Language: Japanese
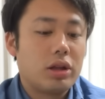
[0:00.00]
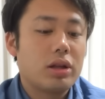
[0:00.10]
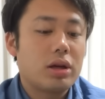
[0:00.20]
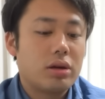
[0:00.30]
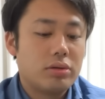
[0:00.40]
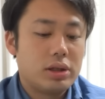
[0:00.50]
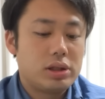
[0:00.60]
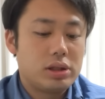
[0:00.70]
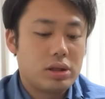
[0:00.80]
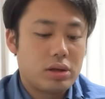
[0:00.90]
出たら嬉
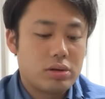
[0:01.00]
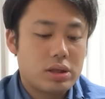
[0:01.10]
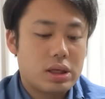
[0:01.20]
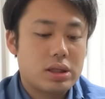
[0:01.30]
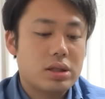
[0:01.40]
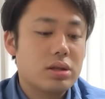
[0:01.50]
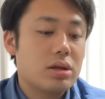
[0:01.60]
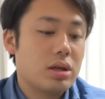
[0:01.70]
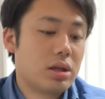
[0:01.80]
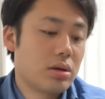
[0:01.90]
しいけど、さす
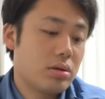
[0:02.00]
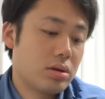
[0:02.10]
がにだよ。